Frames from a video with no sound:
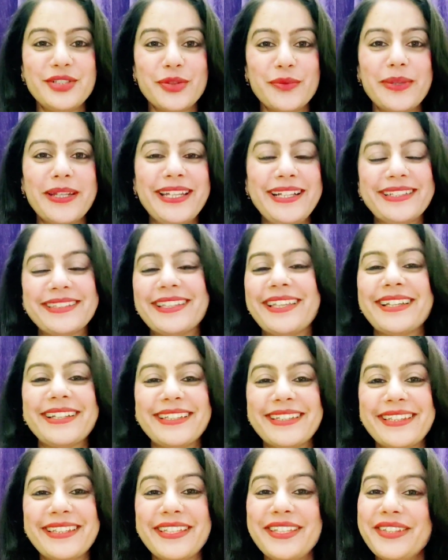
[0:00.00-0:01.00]
जो भी निकलता
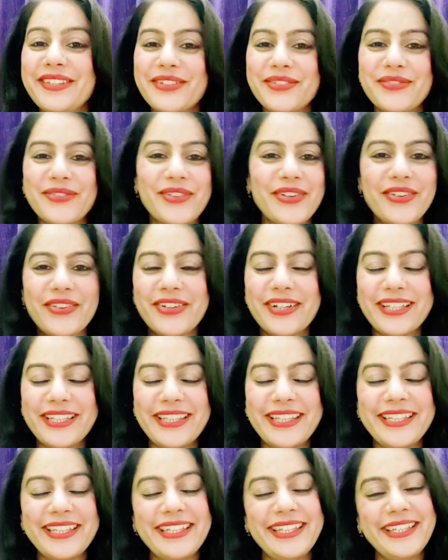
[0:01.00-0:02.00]
है गंदगी तो वो
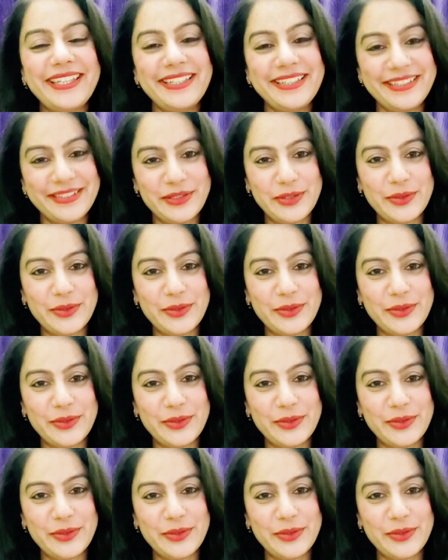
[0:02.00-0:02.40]
गंदगी